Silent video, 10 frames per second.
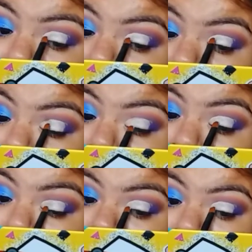ya que
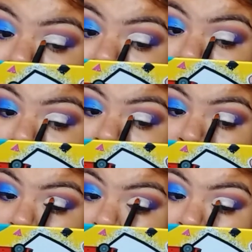tengo
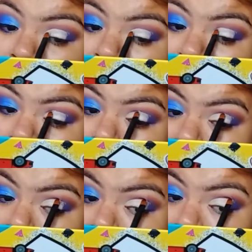eh,
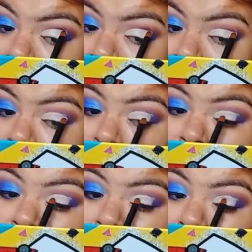
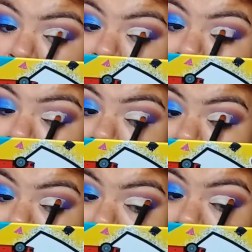bastante
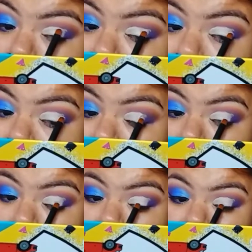limpia
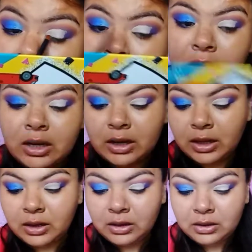esta
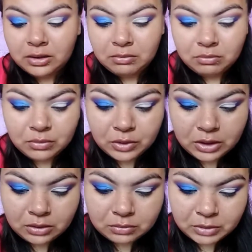área
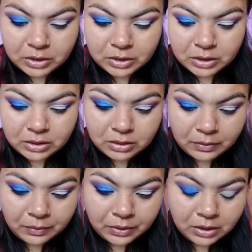voy a tomar
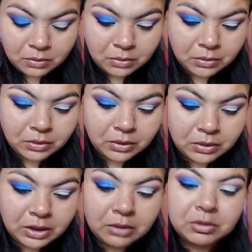de nuevo
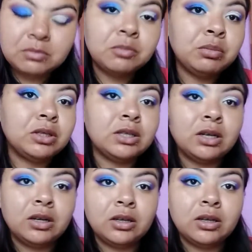el mismo
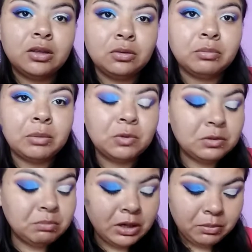pincel que
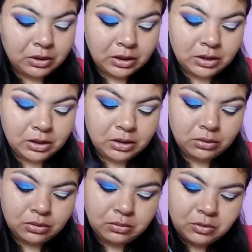tomamos para poner el
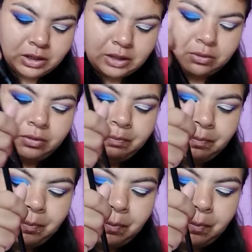tono morado